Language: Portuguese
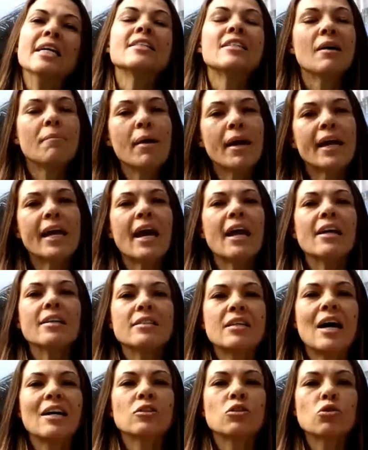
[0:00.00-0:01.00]
Sabe
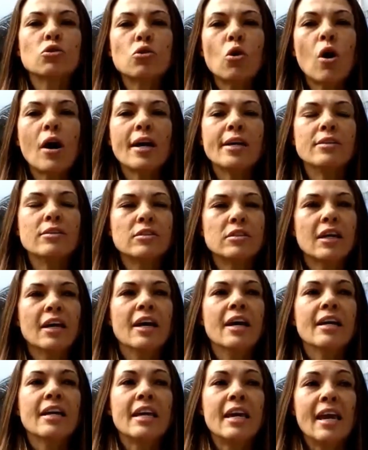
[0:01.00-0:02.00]
aquelas rações
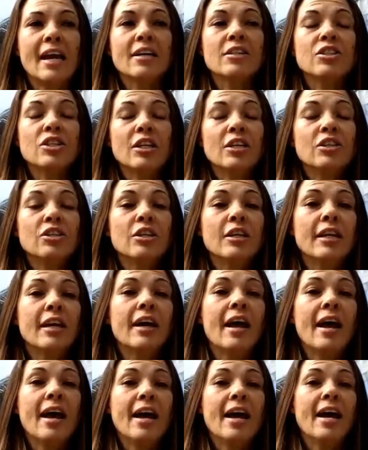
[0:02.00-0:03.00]
que a
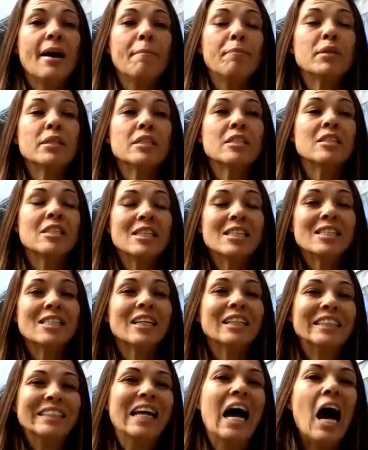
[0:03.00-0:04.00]
gente é,
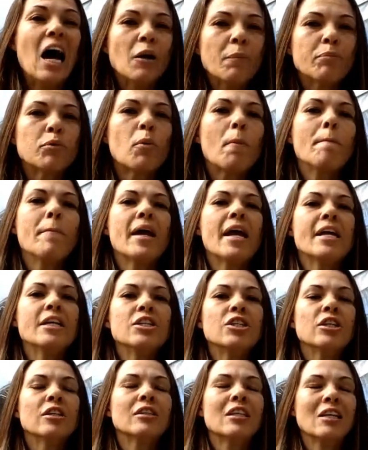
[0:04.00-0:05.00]
precisa dar para o
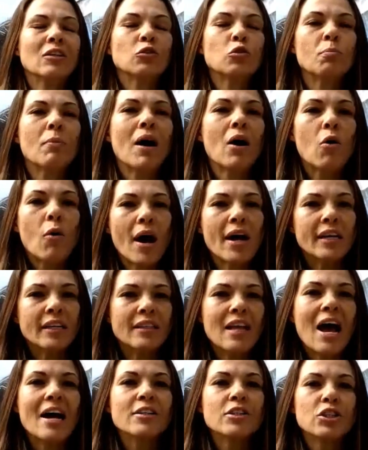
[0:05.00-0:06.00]
peixe tendo uma
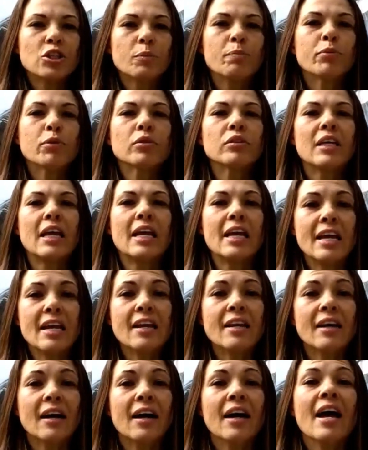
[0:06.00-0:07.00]
qualidade de
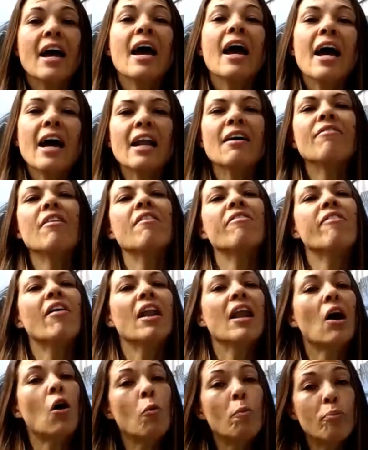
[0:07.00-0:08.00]
proteína, ela vai
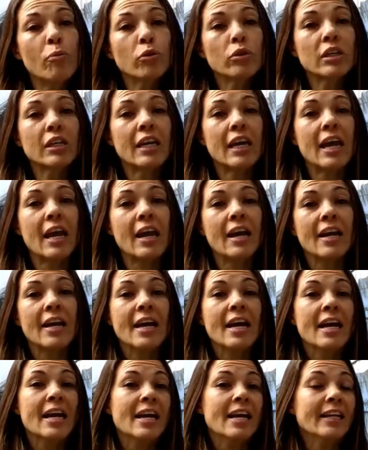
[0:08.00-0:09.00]
falar o porquê
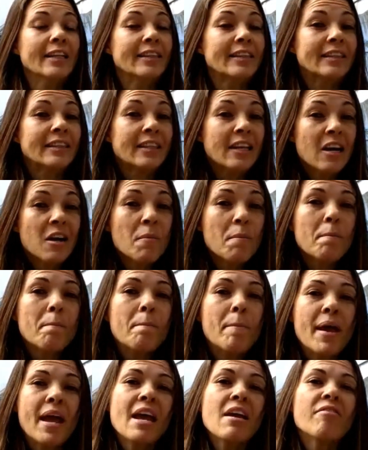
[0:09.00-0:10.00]
e
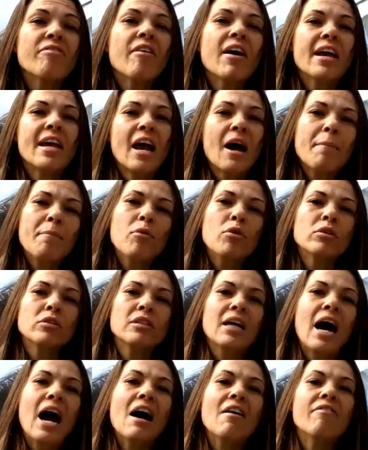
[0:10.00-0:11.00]
também vai
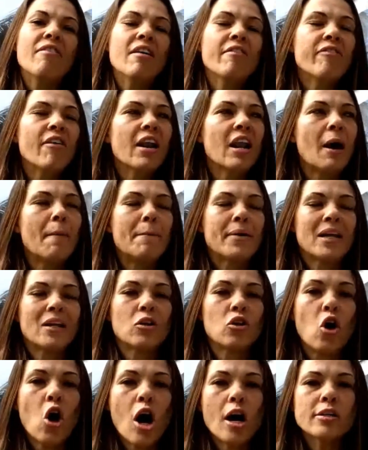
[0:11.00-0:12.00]
abordar, vai falar para
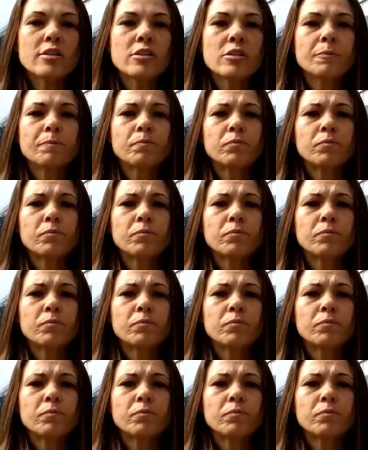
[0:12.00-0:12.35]
nós